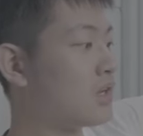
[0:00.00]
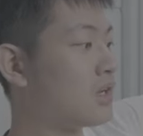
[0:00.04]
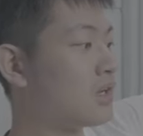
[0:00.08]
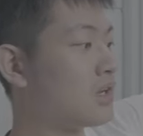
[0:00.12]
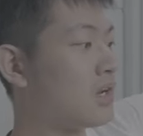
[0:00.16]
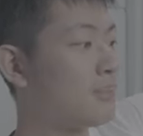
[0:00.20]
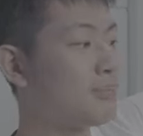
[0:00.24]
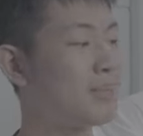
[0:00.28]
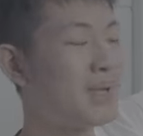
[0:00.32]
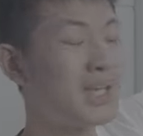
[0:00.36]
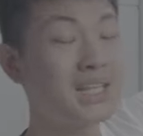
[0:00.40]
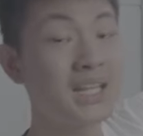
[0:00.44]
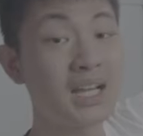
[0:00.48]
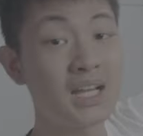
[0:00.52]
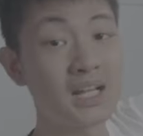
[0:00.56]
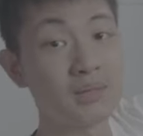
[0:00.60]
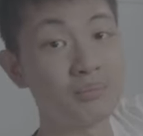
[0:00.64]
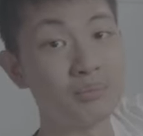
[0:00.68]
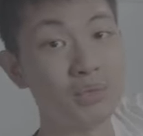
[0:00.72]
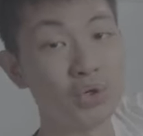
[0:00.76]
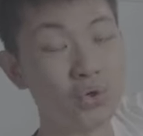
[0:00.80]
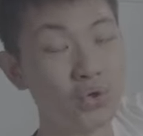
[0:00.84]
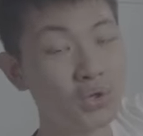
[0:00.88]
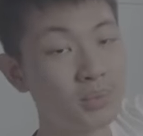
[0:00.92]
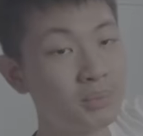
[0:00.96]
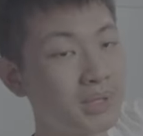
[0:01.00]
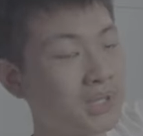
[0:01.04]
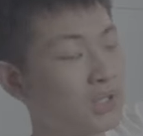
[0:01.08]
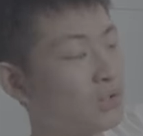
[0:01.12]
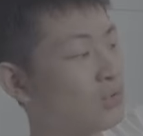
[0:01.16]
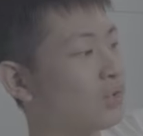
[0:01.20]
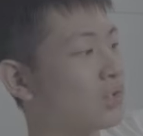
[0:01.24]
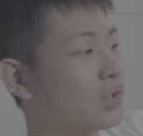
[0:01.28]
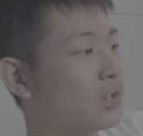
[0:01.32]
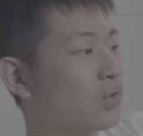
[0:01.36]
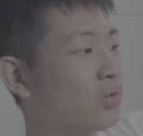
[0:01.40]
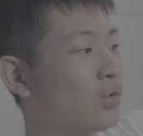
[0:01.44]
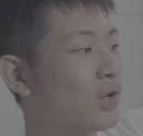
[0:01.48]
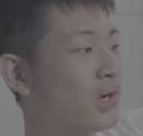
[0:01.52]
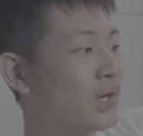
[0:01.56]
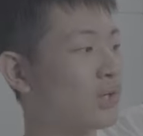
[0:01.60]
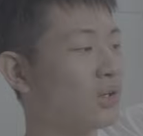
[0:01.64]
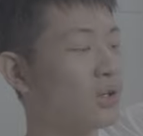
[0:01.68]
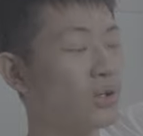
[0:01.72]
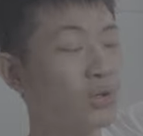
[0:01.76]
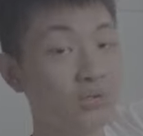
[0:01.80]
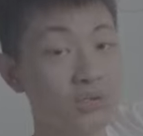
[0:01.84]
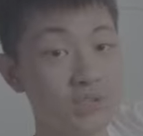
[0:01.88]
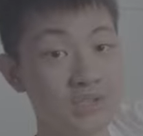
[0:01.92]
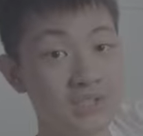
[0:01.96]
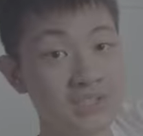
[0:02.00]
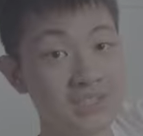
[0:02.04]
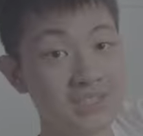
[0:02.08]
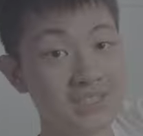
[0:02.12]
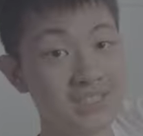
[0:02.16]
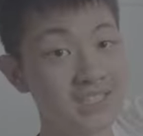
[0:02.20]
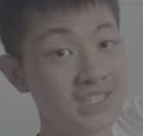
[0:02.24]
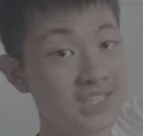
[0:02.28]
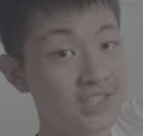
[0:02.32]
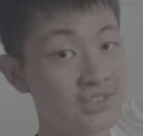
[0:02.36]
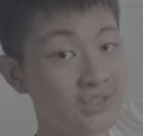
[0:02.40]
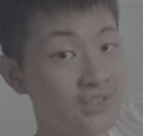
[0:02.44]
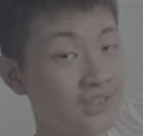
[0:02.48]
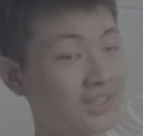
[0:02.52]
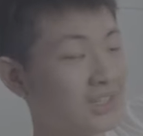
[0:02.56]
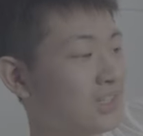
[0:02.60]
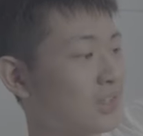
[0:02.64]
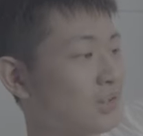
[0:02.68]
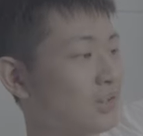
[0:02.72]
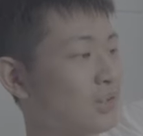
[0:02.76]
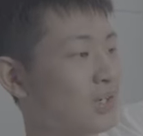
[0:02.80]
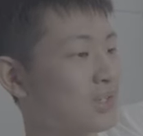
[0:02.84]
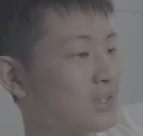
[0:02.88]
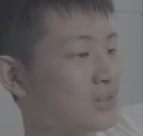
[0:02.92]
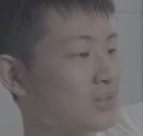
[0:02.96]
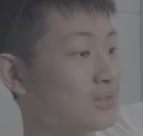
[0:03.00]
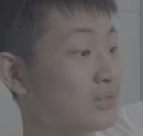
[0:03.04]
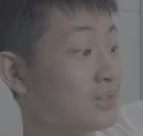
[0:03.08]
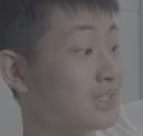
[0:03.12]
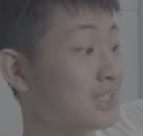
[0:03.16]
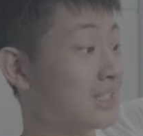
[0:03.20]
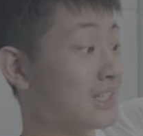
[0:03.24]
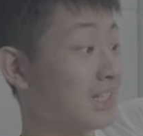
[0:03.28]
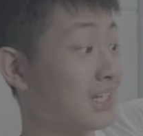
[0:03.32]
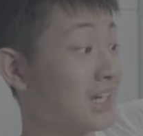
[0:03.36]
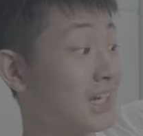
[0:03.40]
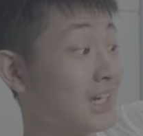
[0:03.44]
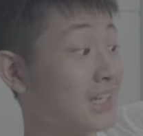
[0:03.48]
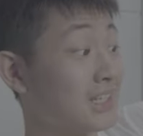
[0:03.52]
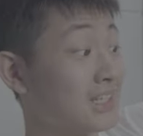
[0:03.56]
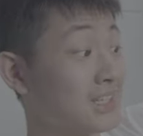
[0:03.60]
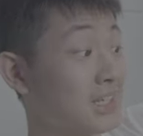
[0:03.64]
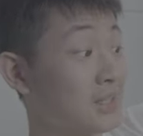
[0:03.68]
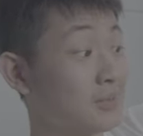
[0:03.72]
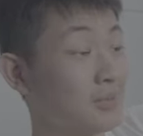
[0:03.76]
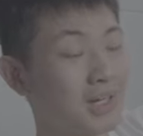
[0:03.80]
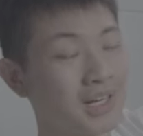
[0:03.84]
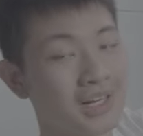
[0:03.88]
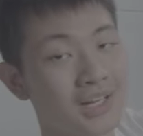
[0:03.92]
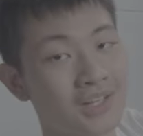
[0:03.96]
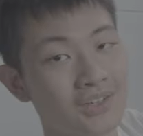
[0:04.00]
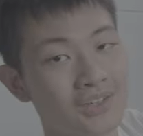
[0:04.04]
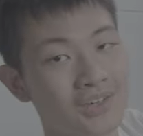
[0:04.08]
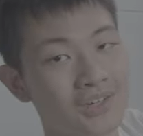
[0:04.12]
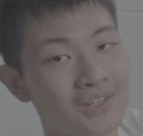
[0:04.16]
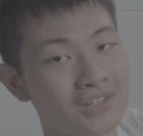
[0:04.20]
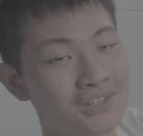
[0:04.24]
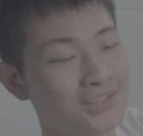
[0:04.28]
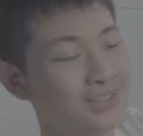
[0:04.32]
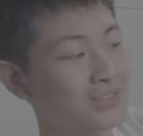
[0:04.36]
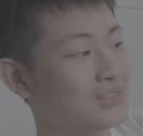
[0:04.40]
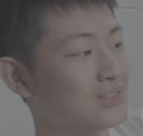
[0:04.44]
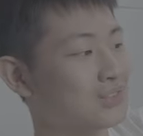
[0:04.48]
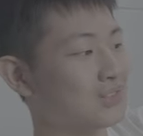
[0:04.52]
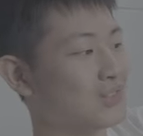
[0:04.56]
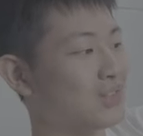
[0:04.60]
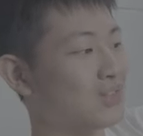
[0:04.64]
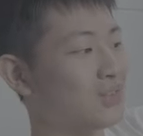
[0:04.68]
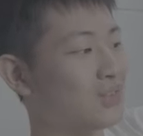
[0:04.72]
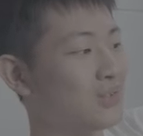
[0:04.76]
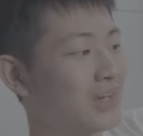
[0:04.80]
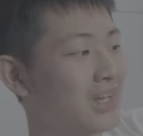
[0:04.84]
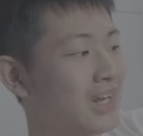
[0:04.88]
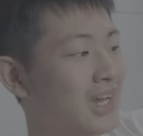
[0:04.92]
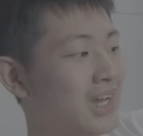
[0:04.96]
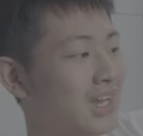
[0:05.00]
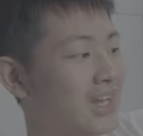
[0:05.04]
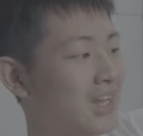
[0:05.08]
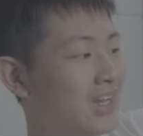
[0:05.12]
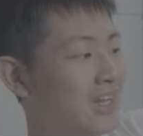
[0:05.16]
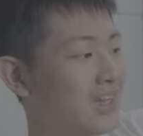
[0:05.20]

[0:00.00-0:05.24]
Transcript: 那背带的某一边有一个快扣设计，你就可以快速解开，再把它快速装回来。